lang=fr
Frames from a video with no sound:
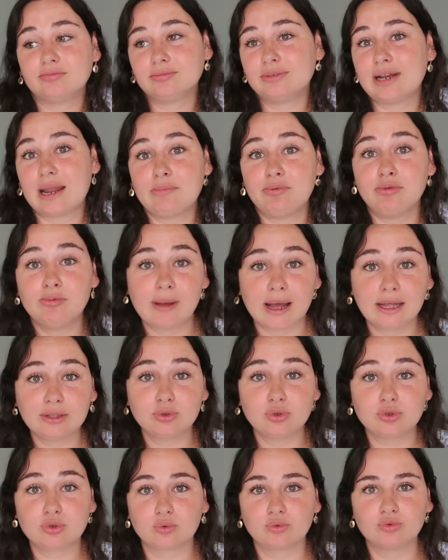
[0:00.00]
la plupart
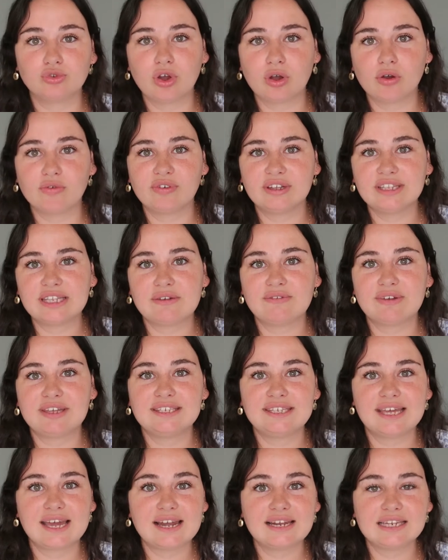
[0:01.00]
de son temps en fait
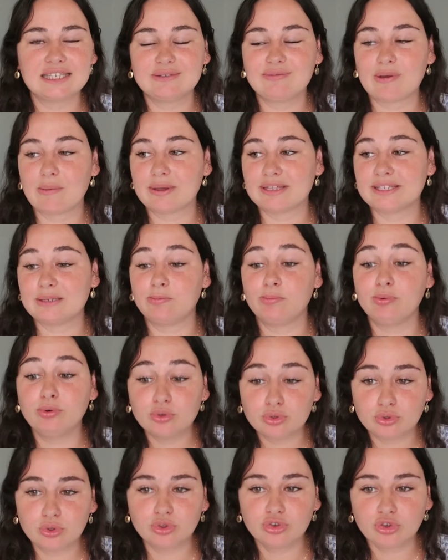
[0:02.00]
avec elle, qui va passer
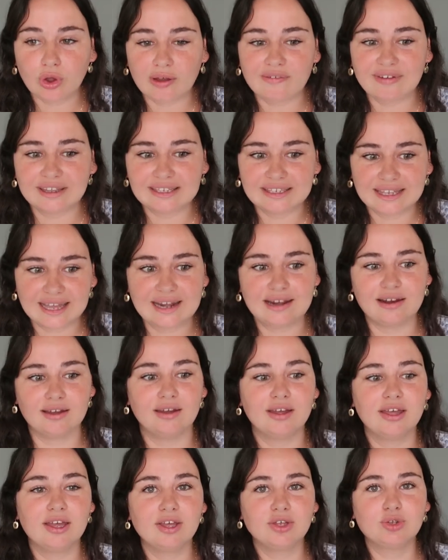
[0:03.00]
plus de temps avec elle
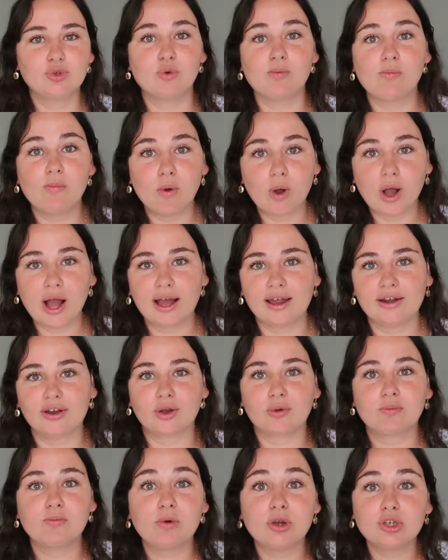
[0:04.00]
que moi,
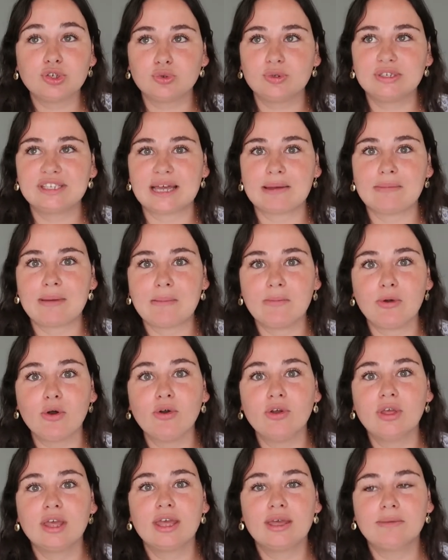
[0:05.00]
alors que moi je suis sa maman.